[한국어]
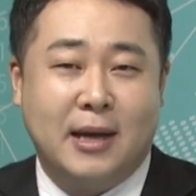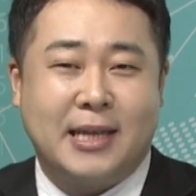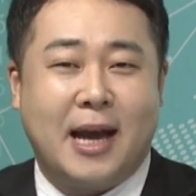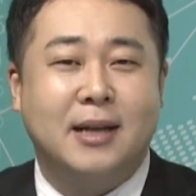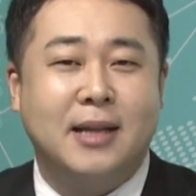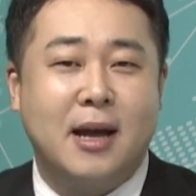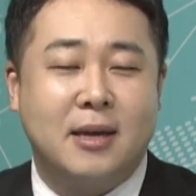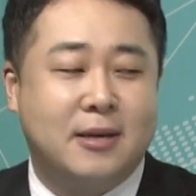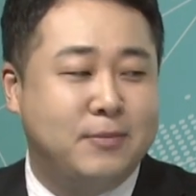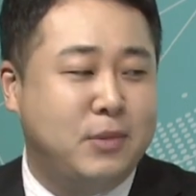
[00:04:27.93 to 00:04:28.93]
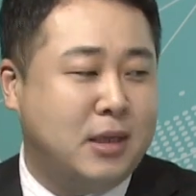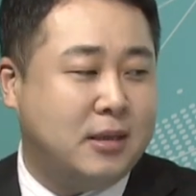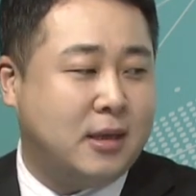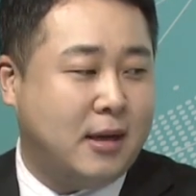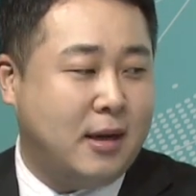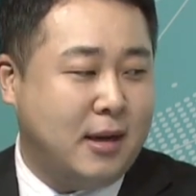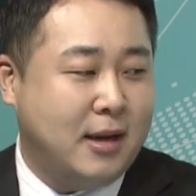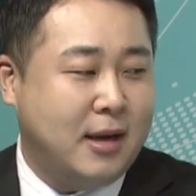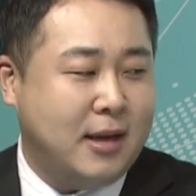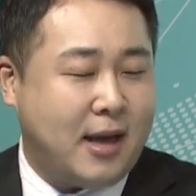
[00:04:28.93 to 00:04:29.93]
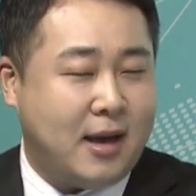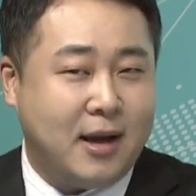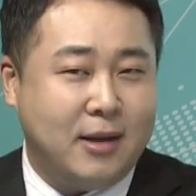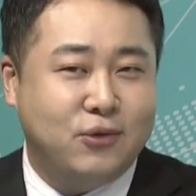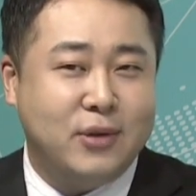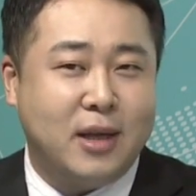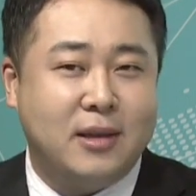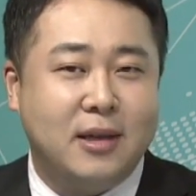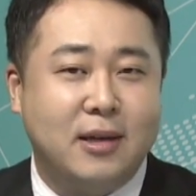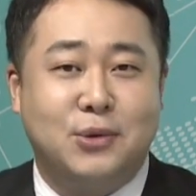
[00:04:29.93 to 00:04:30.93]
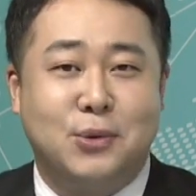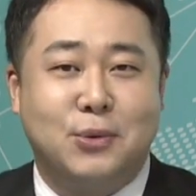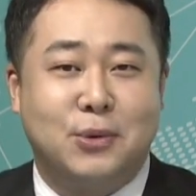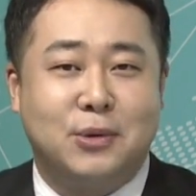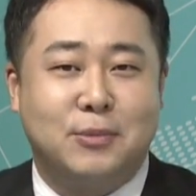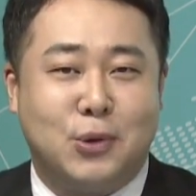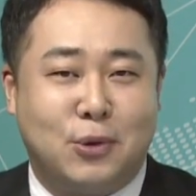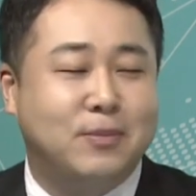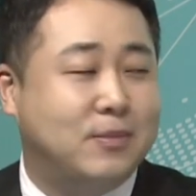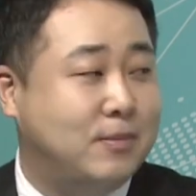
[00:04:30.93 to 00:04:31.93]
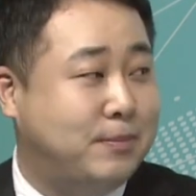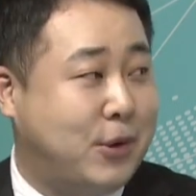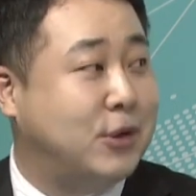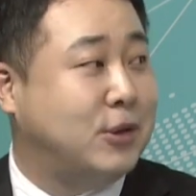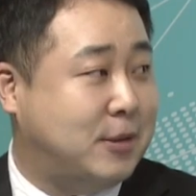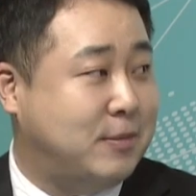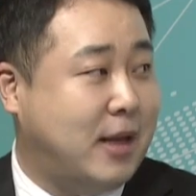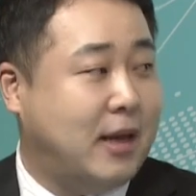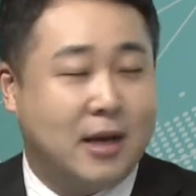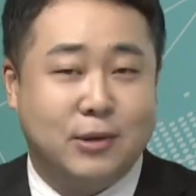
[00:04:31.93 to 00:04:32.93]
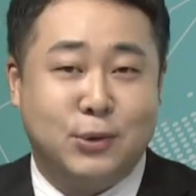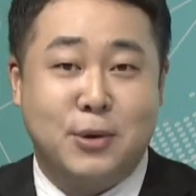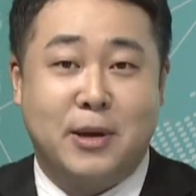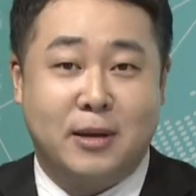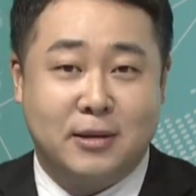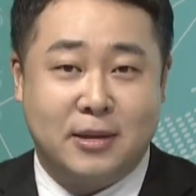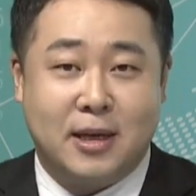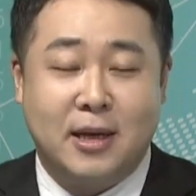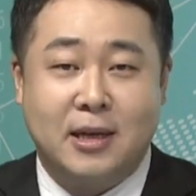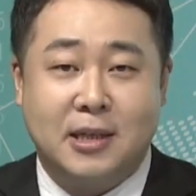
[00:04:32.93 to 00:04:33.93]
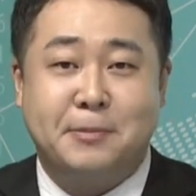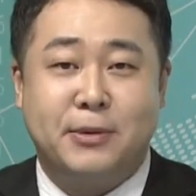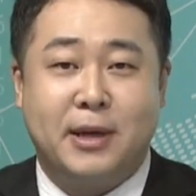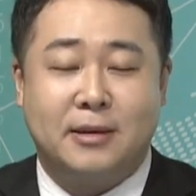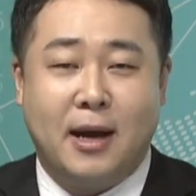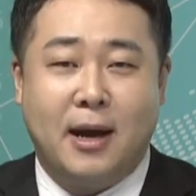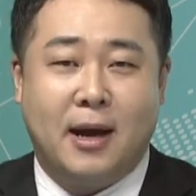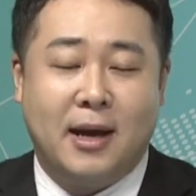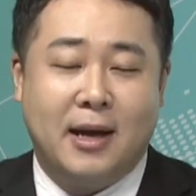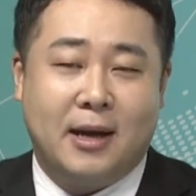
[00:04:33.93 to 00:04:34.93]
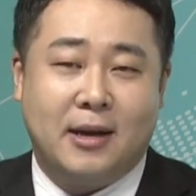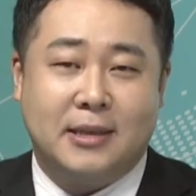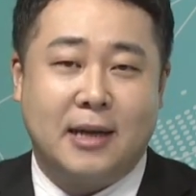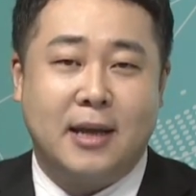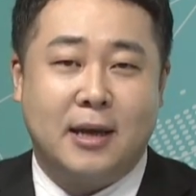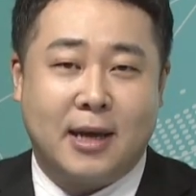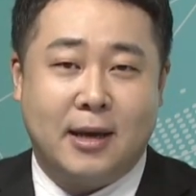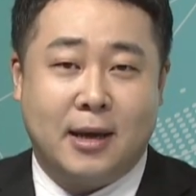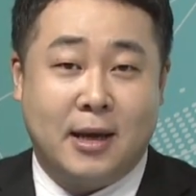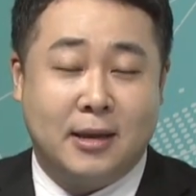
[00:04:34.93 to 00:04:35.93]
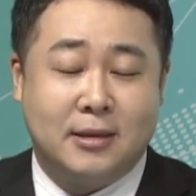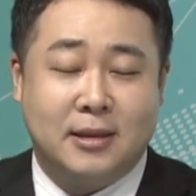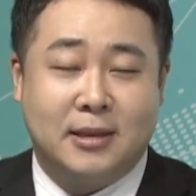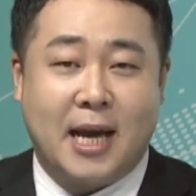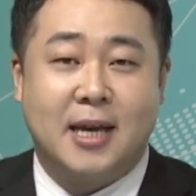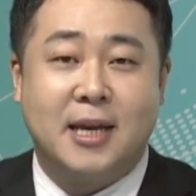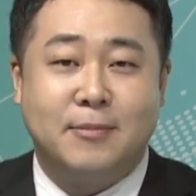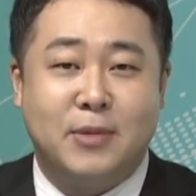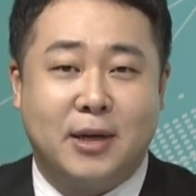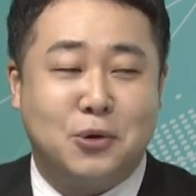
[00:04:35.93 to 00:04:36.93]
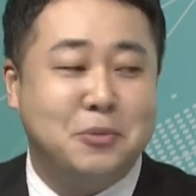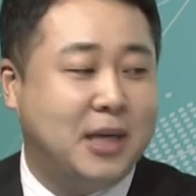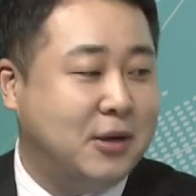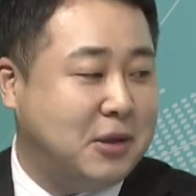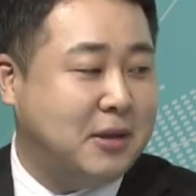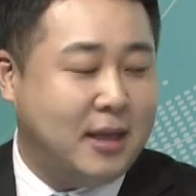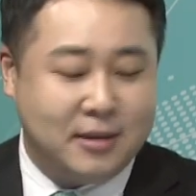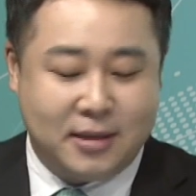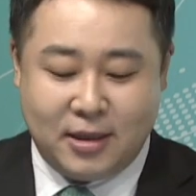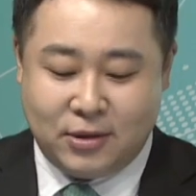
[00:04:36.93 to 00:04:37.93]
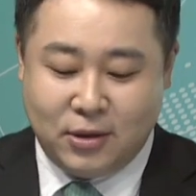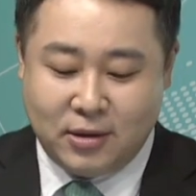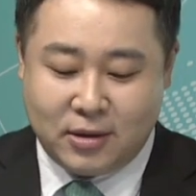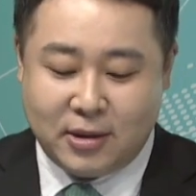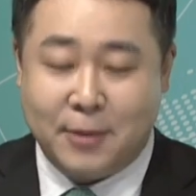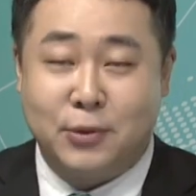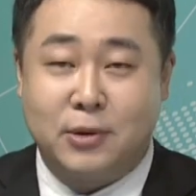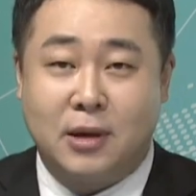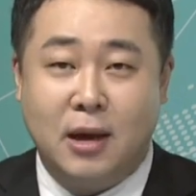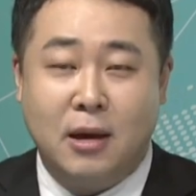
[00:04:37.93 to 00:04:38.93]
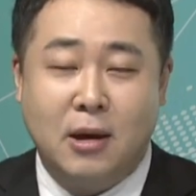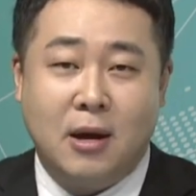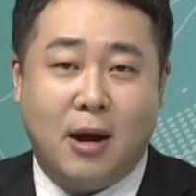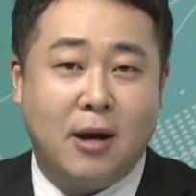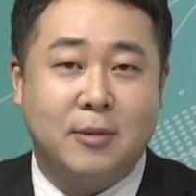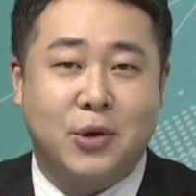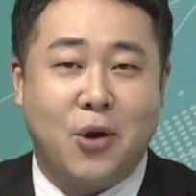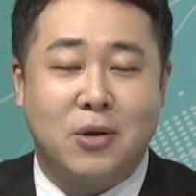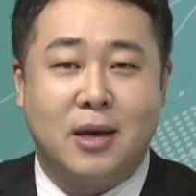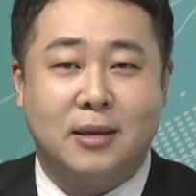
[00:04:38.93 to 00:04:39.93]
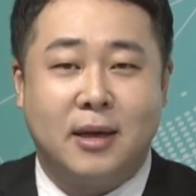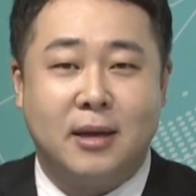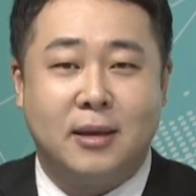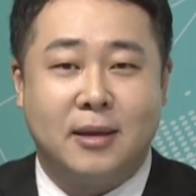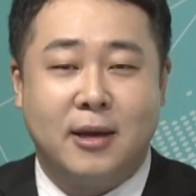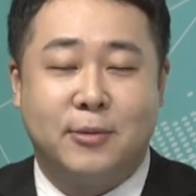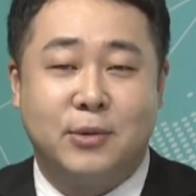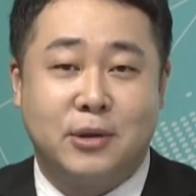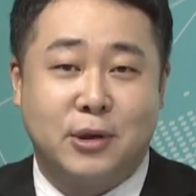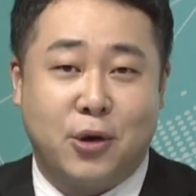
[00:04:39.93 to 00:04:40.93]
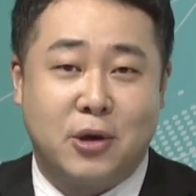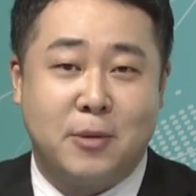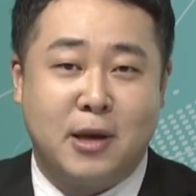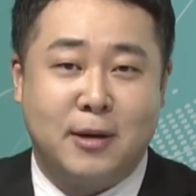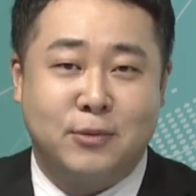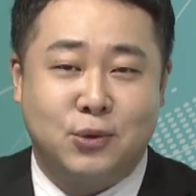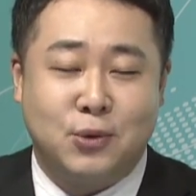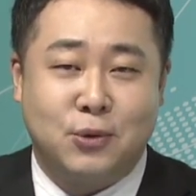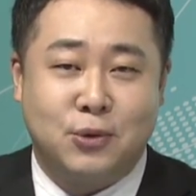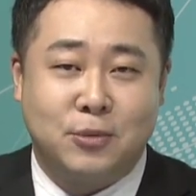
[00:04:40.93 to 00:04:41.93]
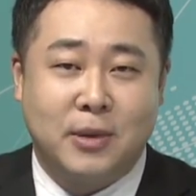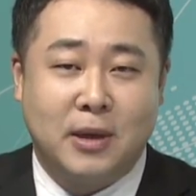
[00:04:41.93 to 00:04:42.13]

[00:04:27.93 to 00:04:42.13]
장단기 금리 차가 약간 눈에 띌 정도로 지금 조금 벌어졌습니다. 그러니까 음. 소위 말하는 이제 스프레드가 네. 어, 장다 그러니까 약간 그 장기 금리가 조금 일어섰다는 얘기죠. 음. 그렇다 보니까 아 그럼 경기가 살아나나 이러면서 이제 경기 민감주 쪽으로 좀